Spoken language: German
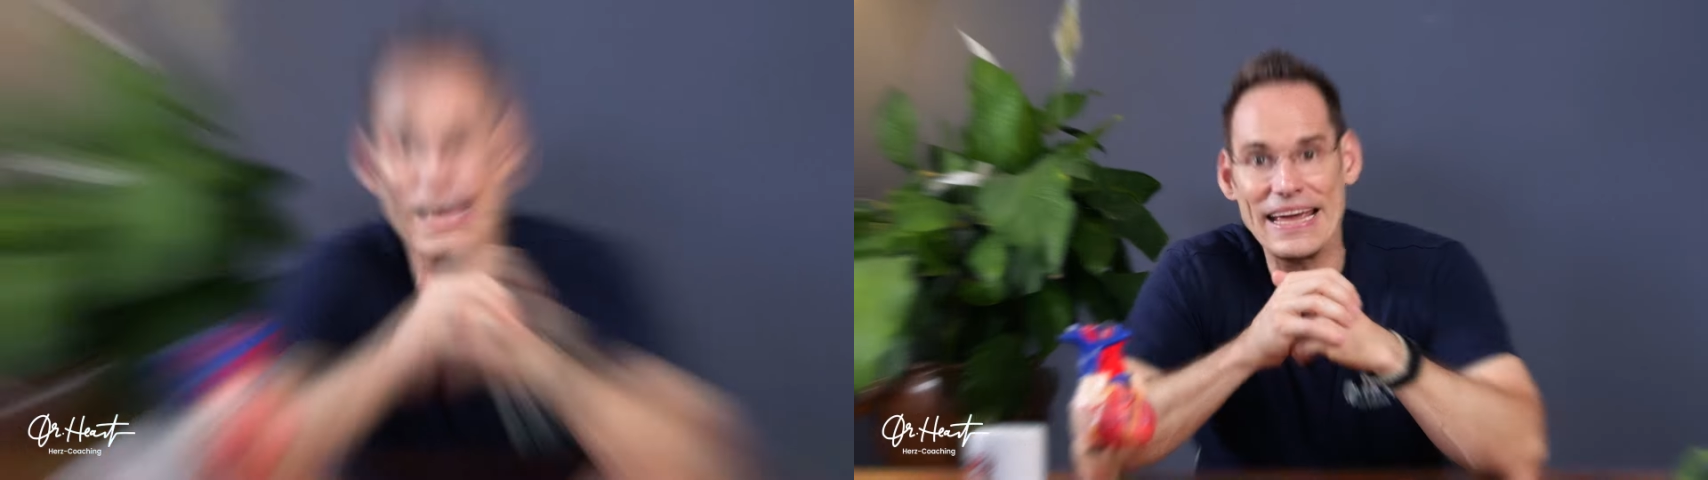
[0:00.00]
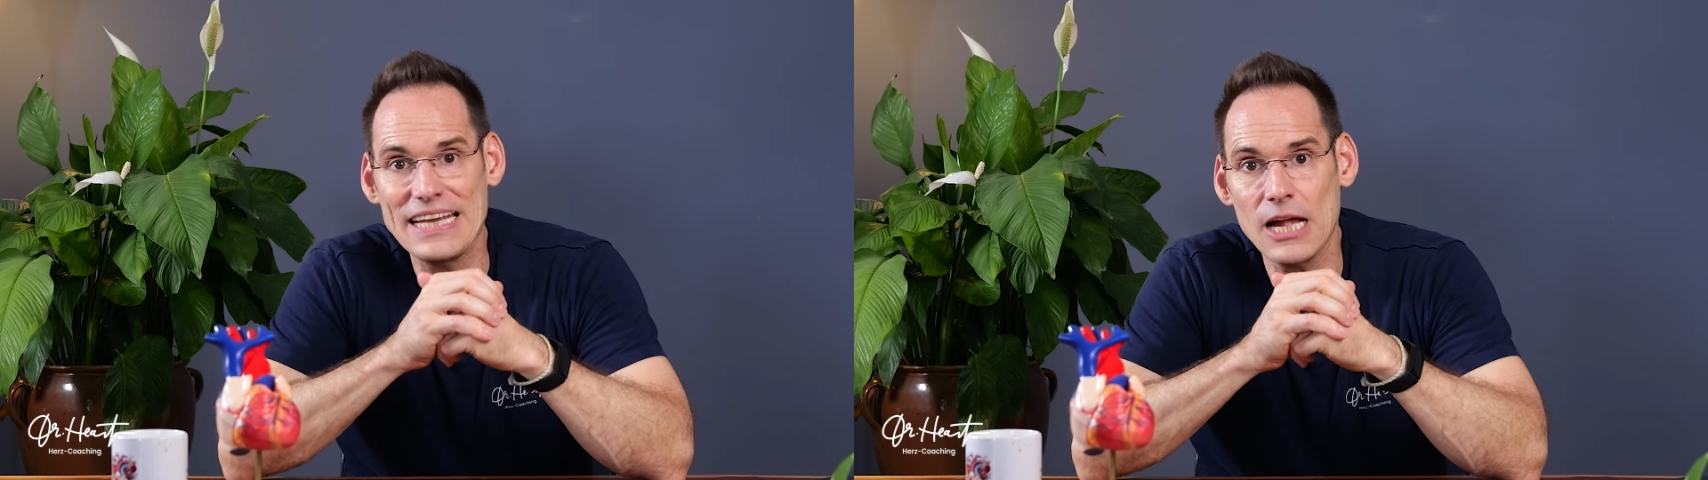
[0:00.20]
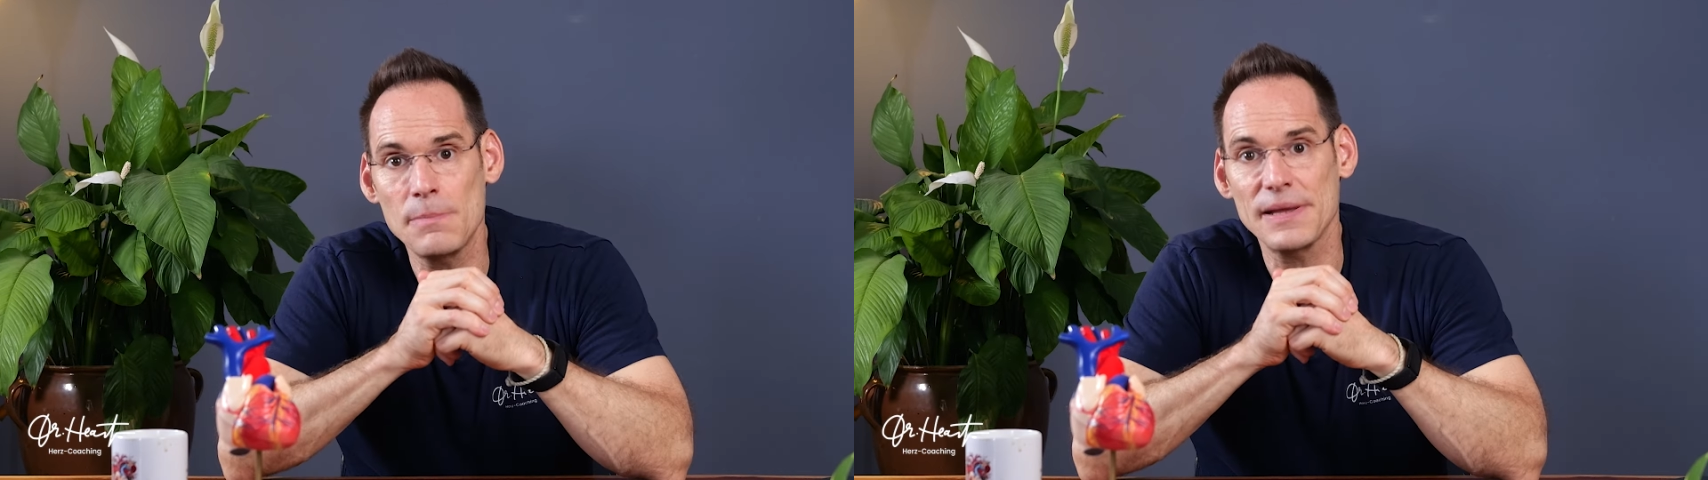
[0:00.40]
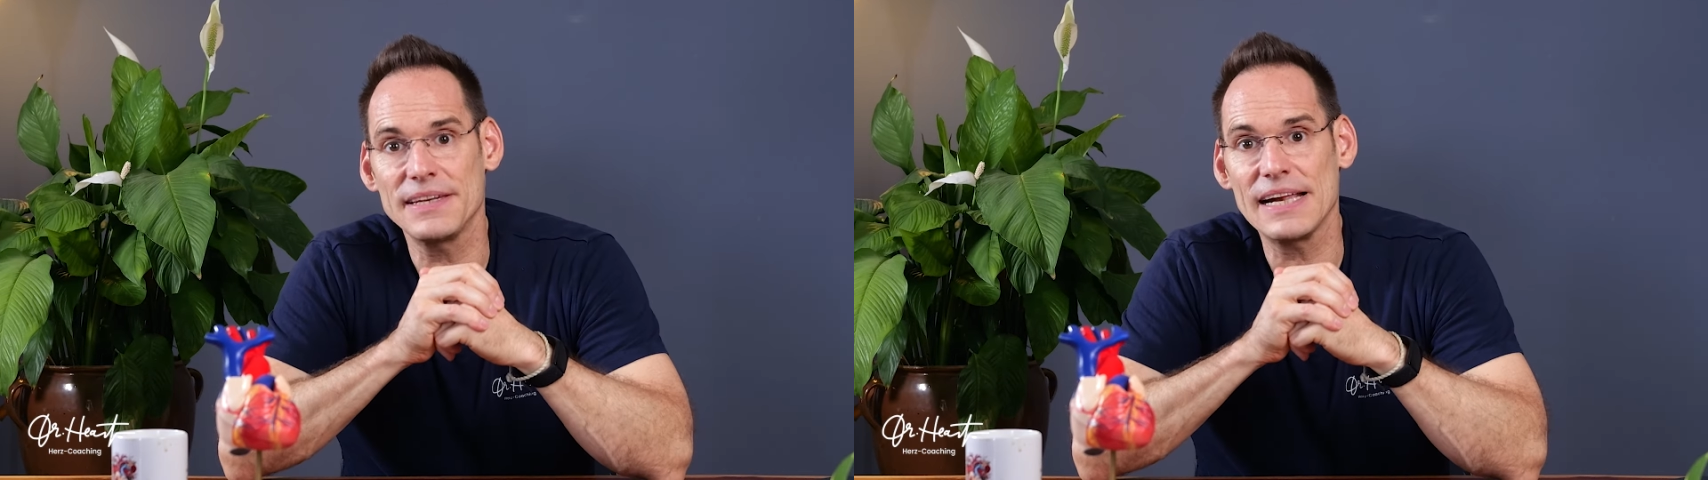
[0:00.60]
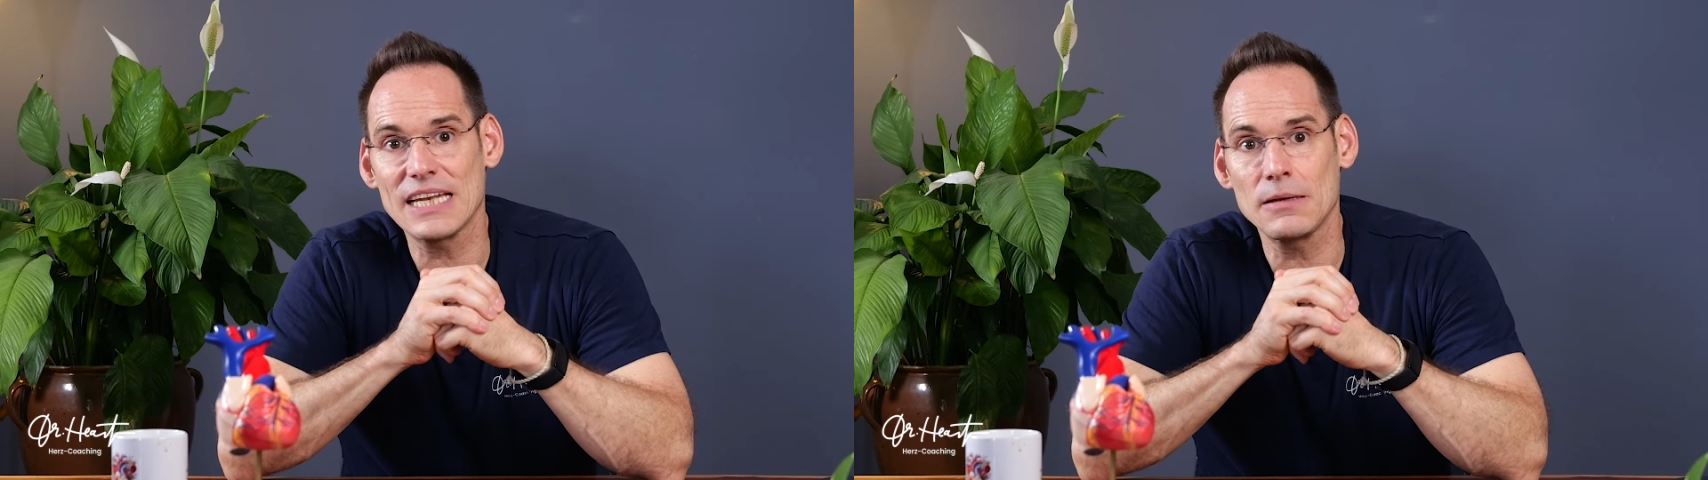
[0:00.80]
Eigelb
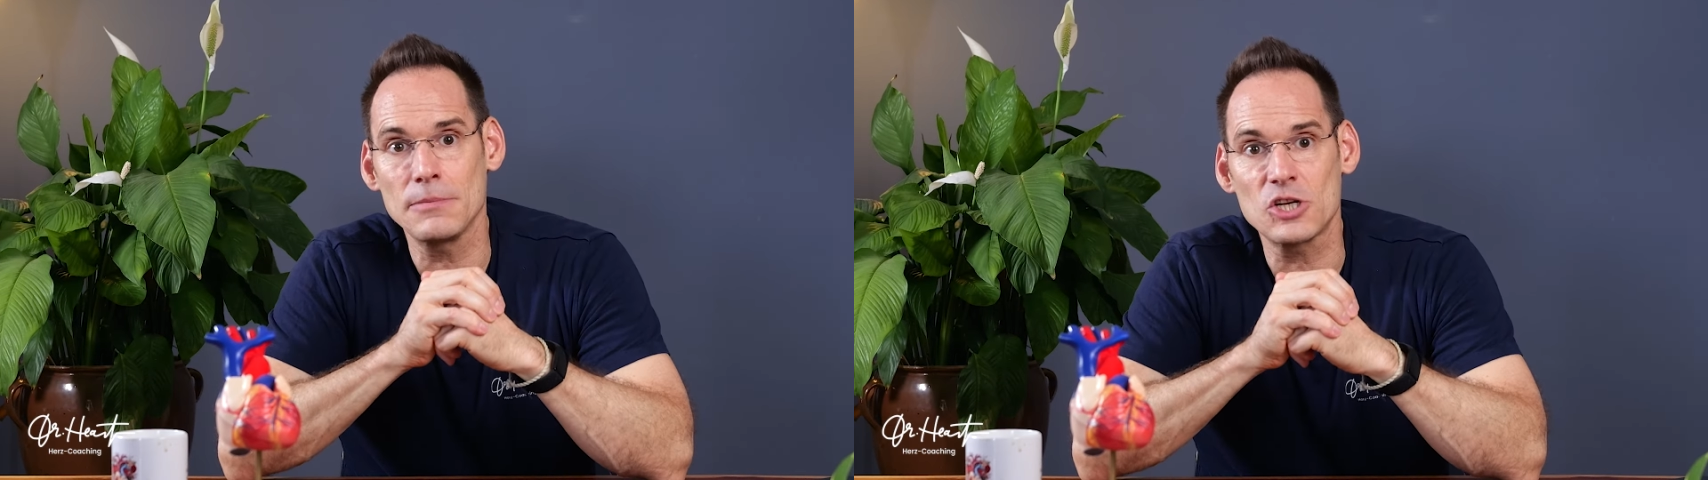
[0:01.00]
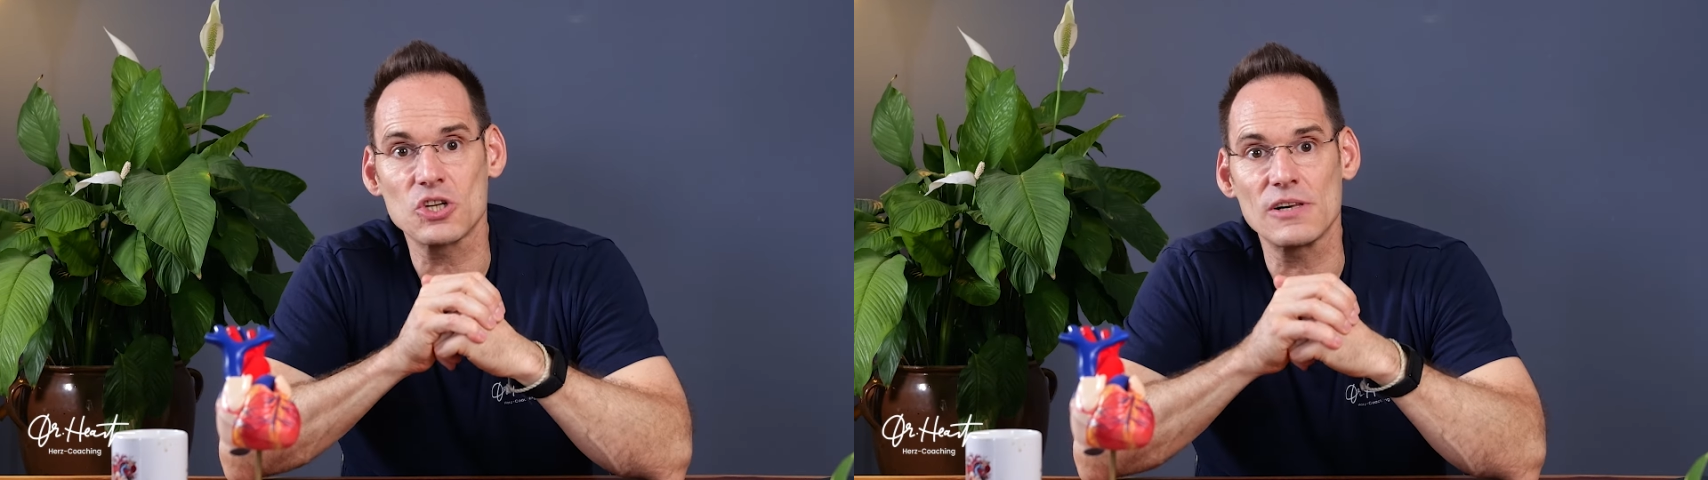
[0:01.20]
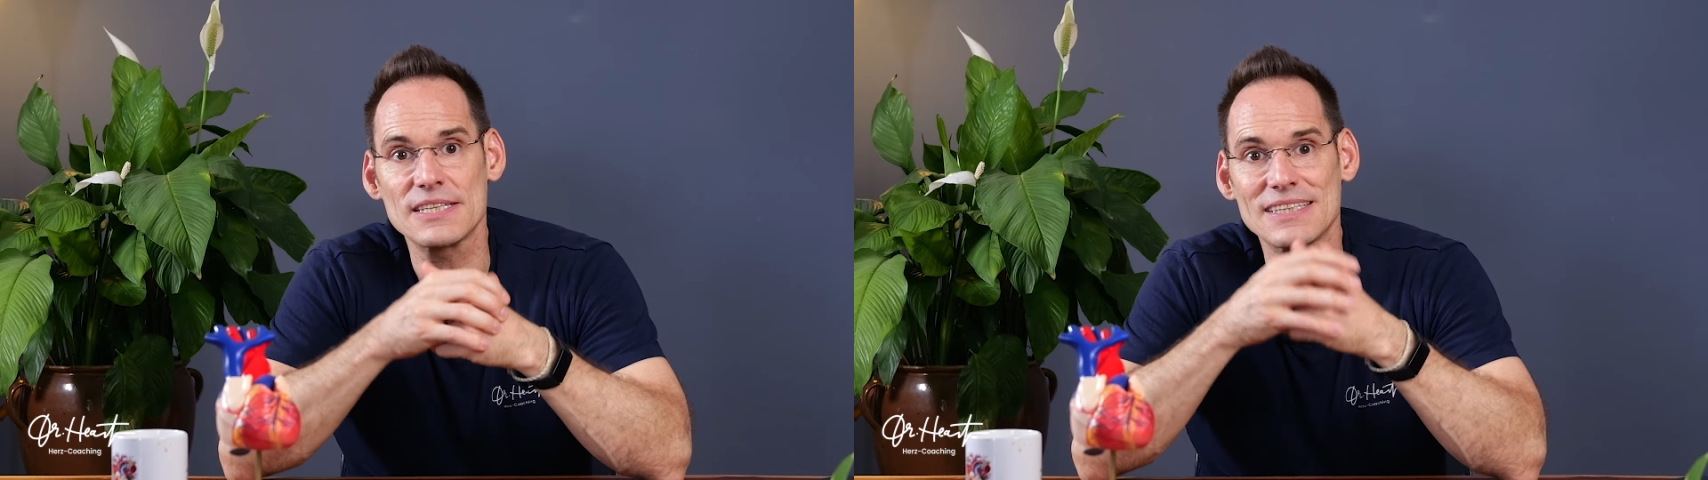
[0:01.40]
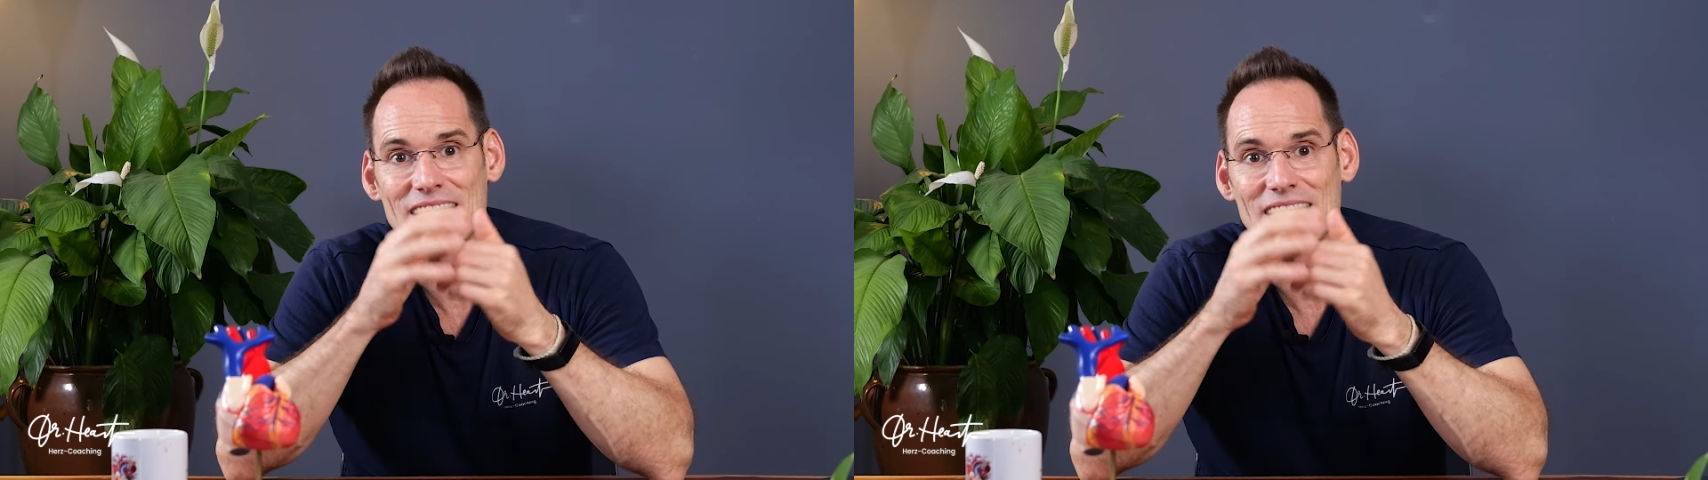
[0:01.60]
enthält nämlich mit stolzen